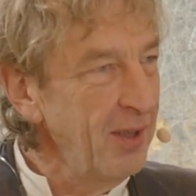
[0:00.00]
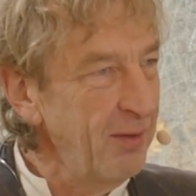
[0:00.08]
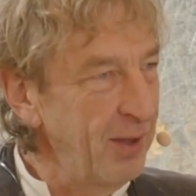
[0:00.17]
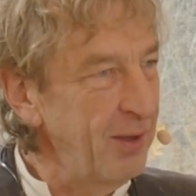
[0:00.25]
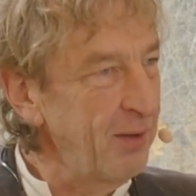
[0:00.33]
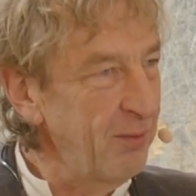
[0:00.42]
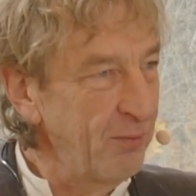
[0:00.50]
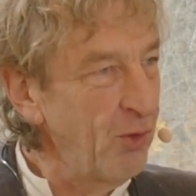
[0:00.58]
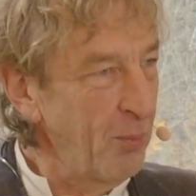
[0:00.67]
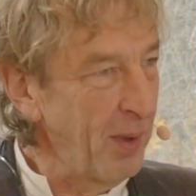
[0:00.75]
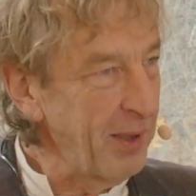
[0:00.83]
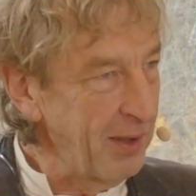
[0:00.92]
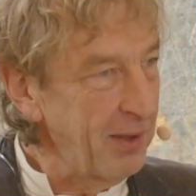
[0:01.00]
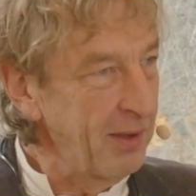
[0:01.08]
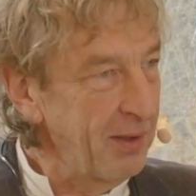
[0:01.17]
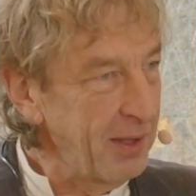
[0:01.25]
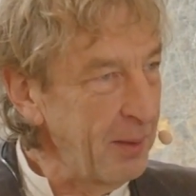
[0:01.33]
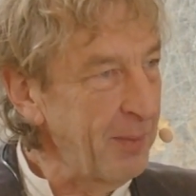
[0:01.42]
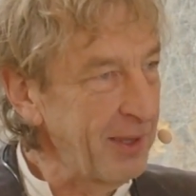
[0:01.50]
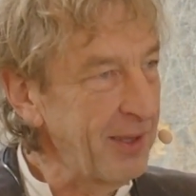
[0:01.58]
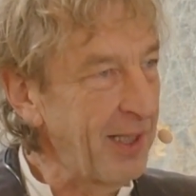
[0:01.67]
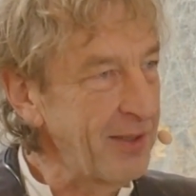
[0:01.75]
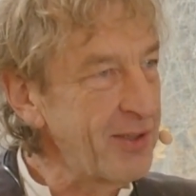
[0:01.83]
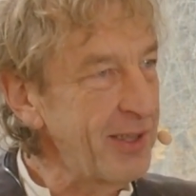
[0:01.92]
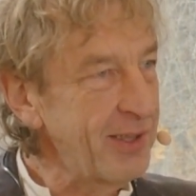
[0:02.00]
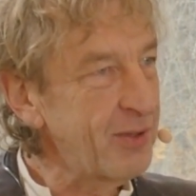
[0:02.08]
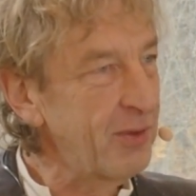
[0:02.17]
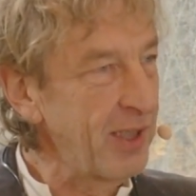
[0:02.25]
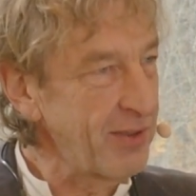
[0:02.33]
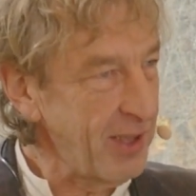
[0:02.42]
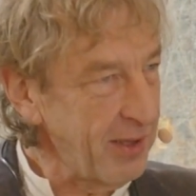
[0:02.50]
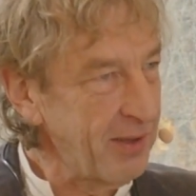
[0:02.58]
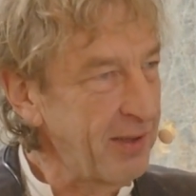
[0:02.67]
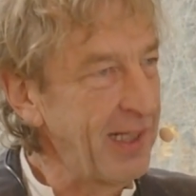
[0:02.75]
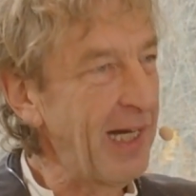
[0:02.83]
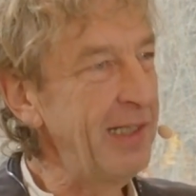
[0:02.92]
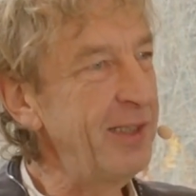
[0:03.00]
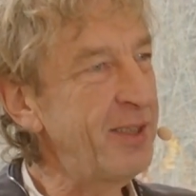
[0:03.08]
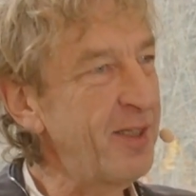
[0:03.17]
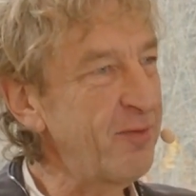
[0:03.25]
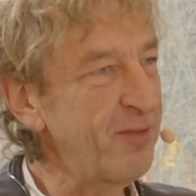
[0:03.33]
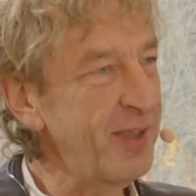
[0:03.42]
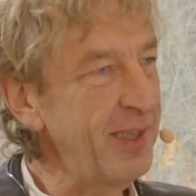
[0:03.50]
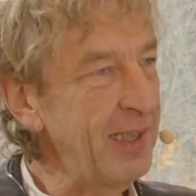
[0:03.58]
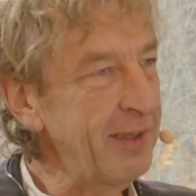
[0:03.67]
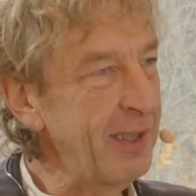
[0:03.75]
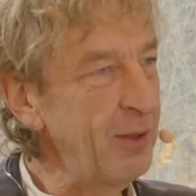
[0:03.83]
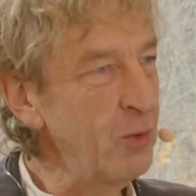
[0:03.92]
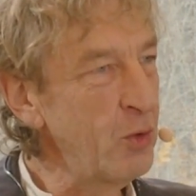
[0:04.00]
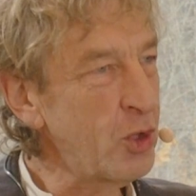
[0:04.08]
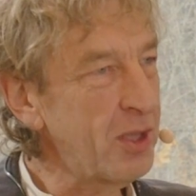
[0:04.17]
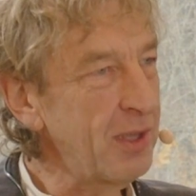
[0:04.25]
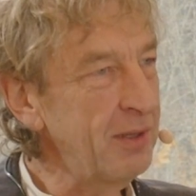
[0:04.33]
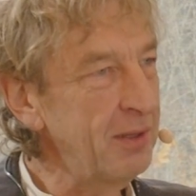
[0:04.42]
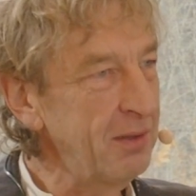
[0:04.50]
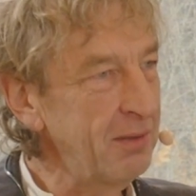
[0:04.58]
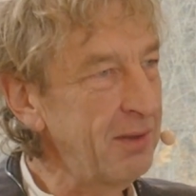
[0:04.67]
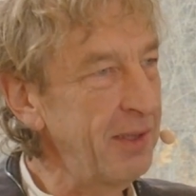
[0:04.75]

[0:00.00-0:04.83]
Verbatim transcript: äh, wo man äh, jemand dran setzt und er sagt, da liegt der Fehler der Lötstelle,